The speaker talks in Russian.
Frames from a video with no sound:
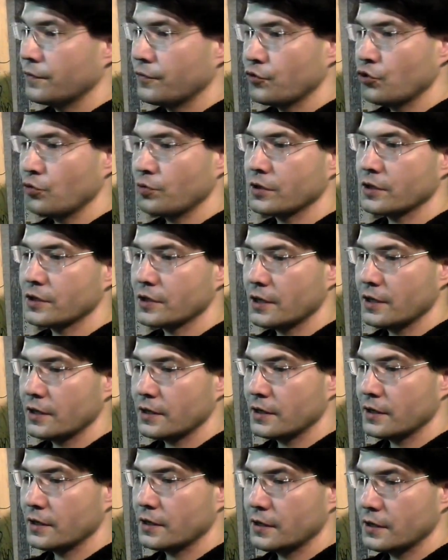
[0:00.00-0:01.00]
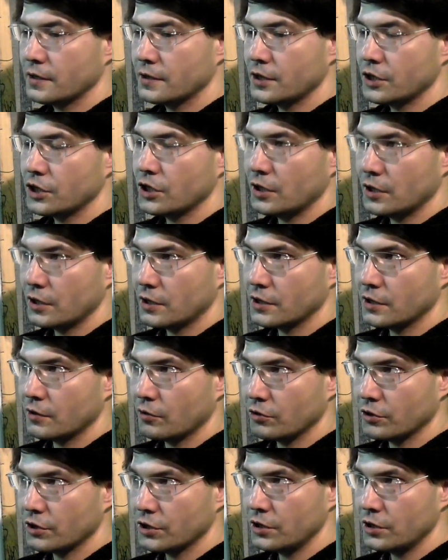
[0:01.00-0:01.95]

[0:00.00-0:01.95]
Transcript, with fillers: в чем состоит изначальный разговор?